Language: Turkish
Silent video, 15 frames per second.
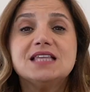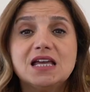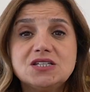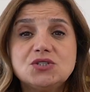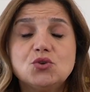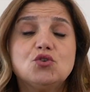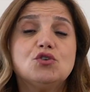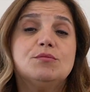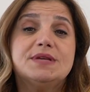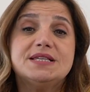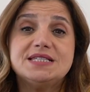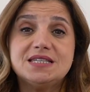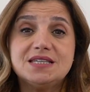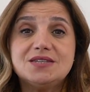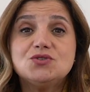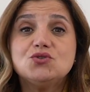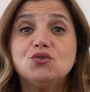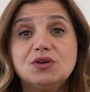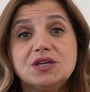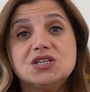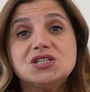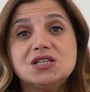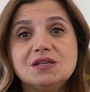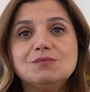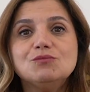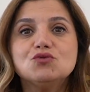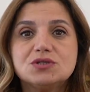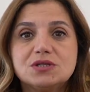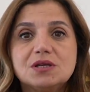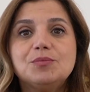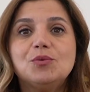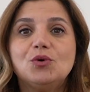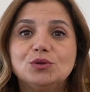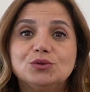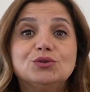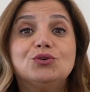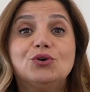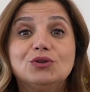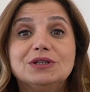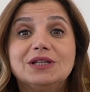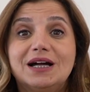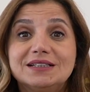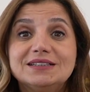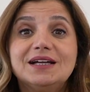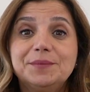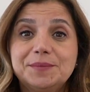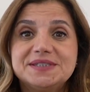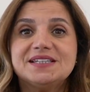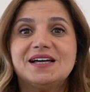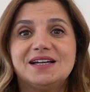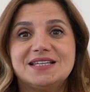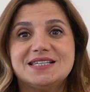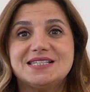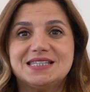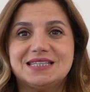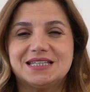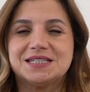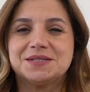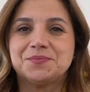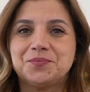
Saç dökülmesi çoğu kişinin muzdarip olduğu konulardan bir tanesidir.